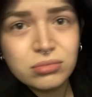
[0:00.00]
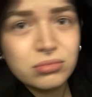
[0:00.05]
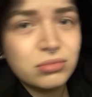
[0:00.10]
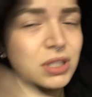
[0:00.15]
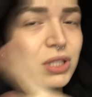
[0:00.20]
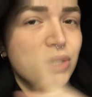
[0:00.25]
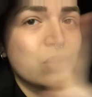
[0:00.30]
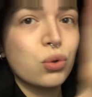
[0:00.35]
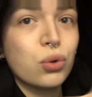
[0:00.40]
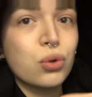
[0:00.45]

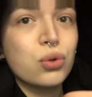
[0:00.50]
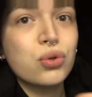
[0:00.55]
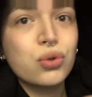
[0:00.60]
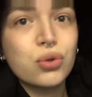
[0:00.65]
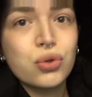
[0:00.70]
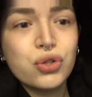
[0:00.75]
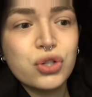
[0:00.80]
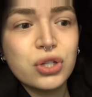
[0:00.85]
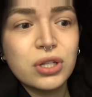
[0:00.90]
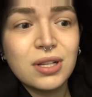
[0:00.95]

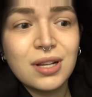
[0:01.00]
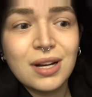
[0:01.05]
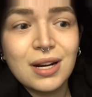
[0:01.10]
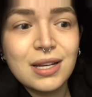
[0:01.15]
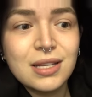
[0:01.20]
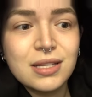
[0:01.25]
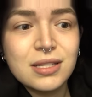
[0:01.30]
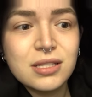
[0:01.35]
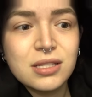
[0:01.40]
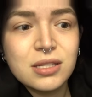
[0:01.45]
discorso
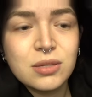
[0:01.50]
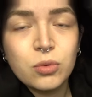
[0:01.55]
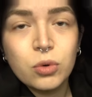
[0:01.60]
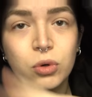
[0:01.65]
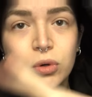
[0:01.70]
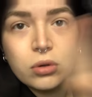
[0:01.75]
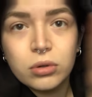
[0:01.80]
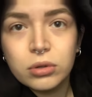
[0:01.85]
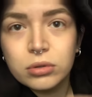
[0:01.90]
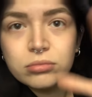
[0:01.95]

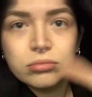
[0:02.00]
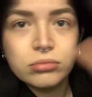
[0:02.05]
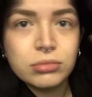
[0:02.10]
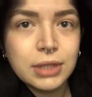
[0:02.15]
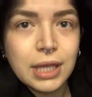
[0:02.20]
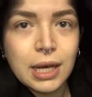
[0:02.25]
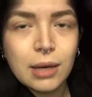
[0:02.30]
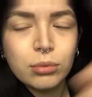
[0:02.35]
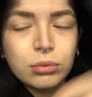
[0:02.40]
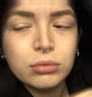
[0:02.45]
generalissimo delle